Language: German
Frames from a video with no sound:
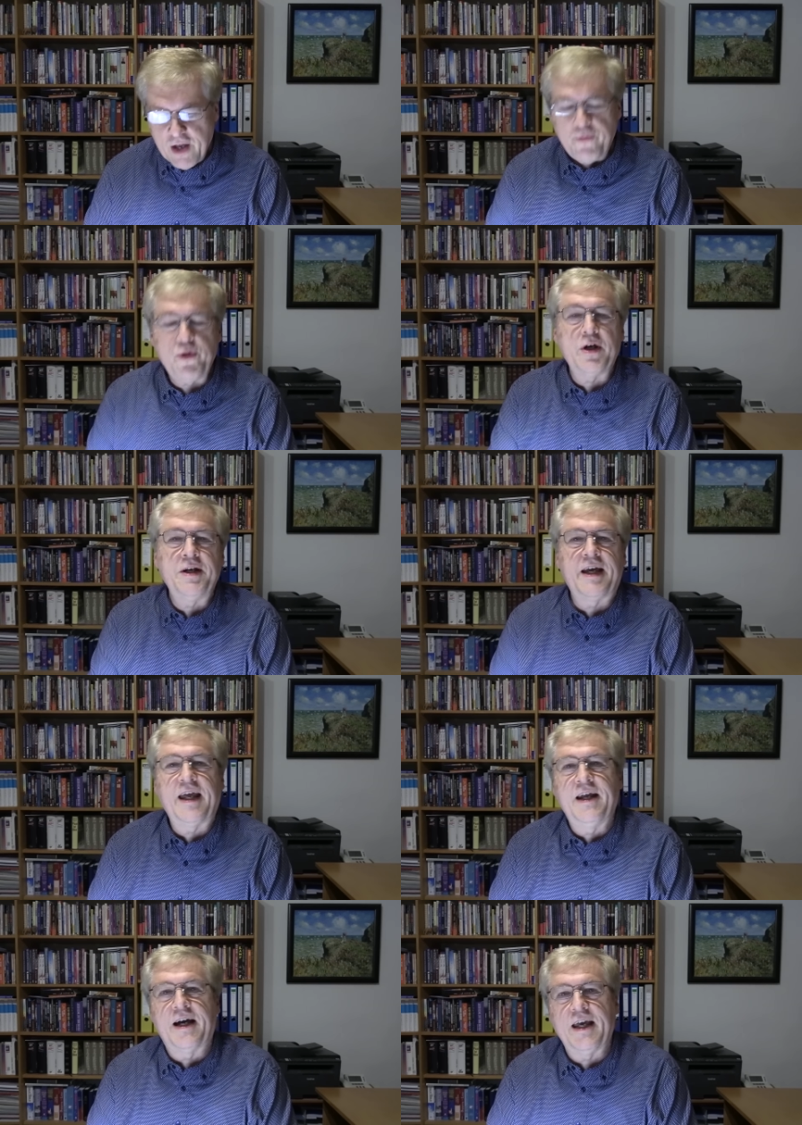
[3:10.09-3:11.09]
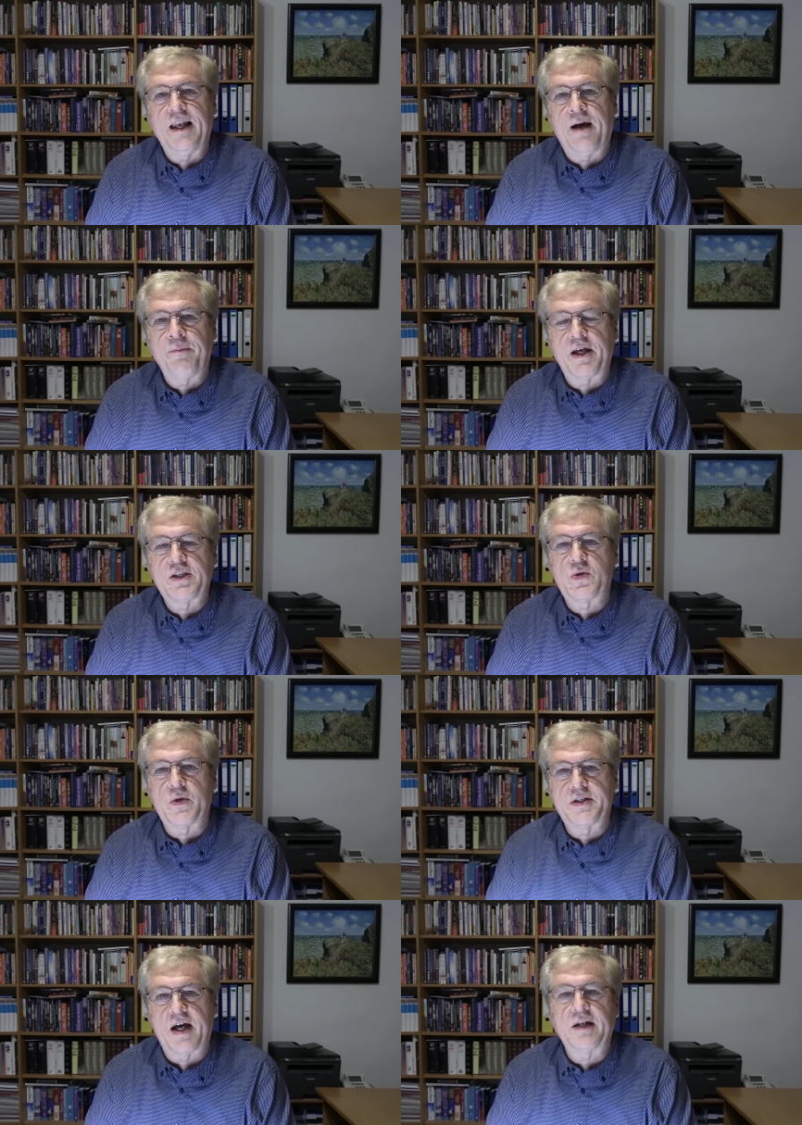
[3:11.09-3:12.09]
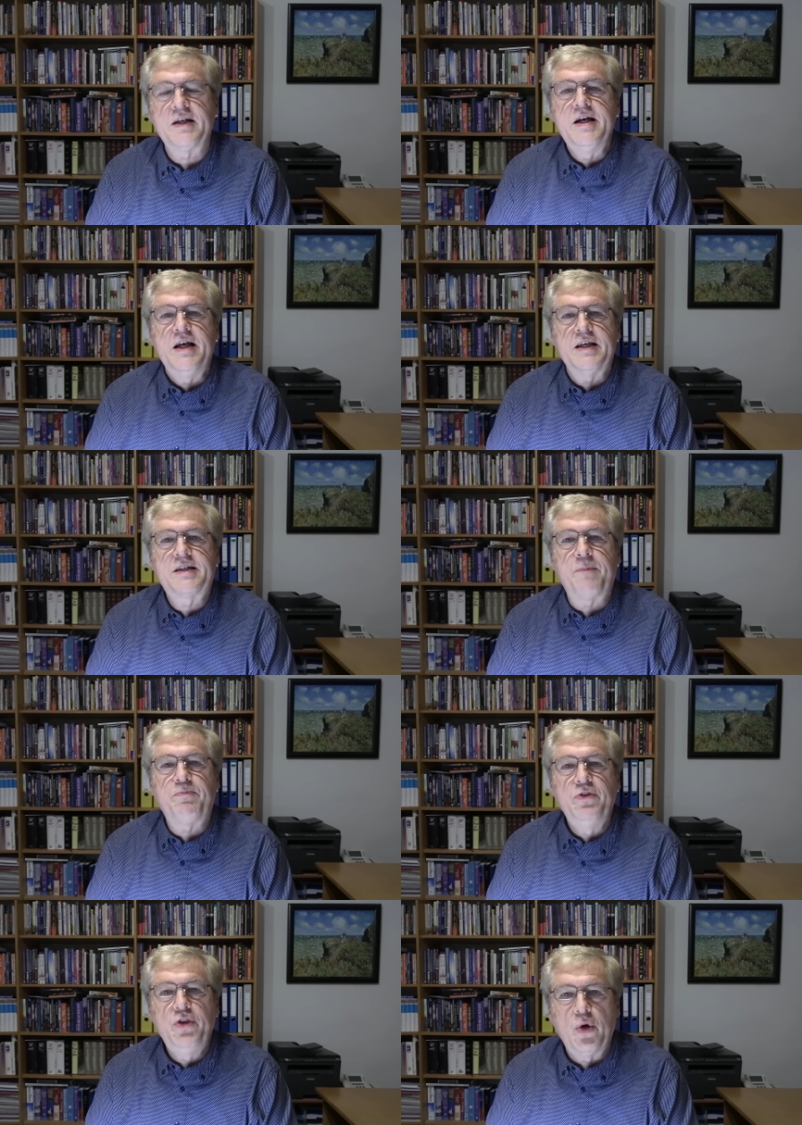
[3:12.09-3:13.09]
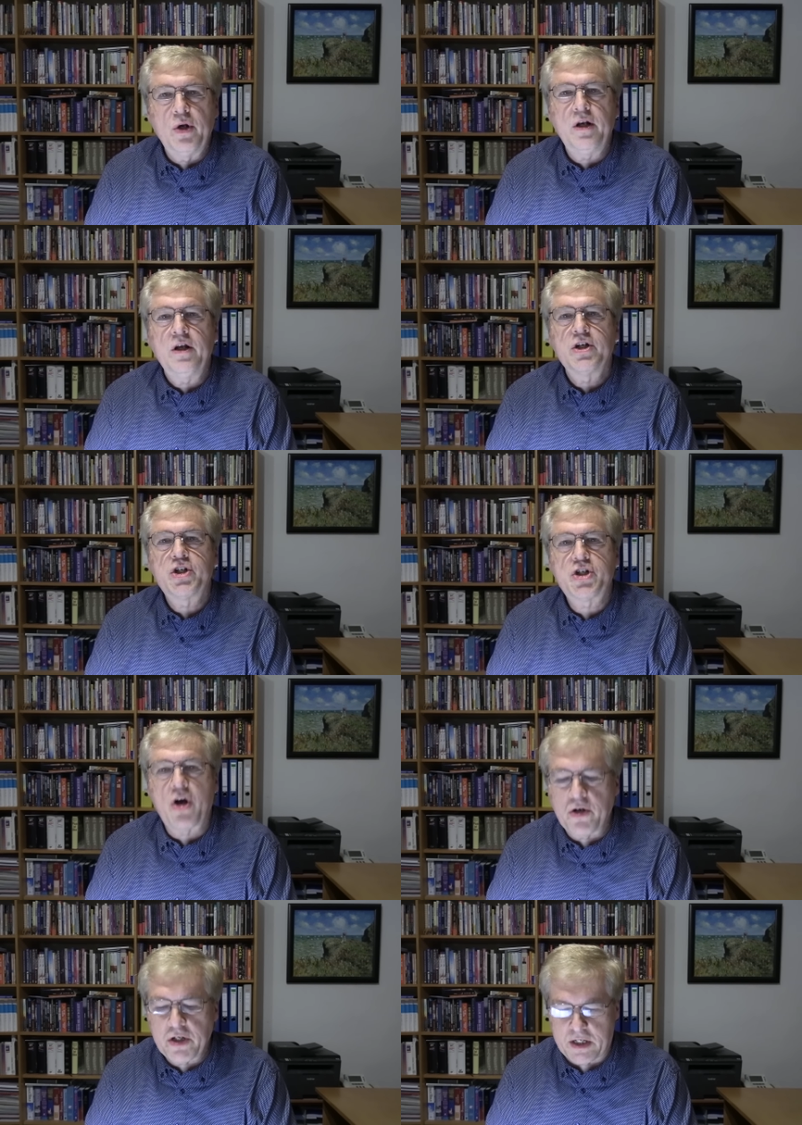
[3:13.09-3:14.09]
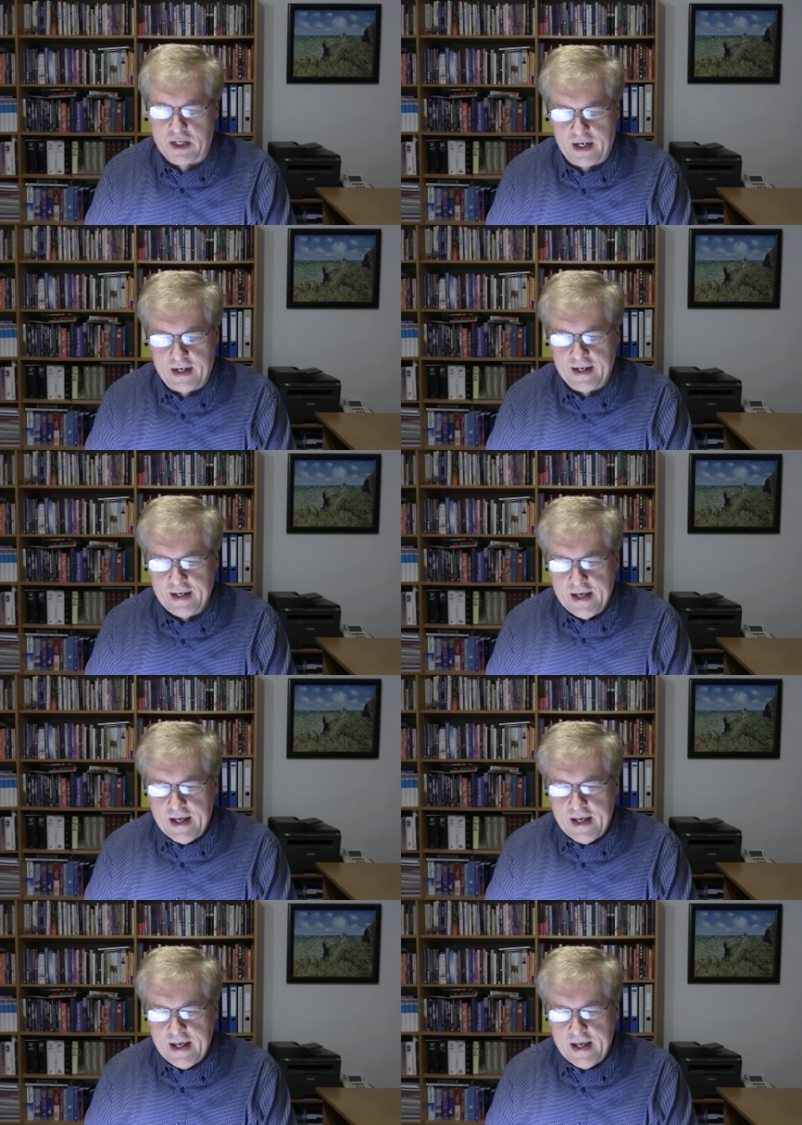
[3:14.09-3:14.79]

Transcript: Führende Generäle haben dazu gesagt, es gibt null Chancen,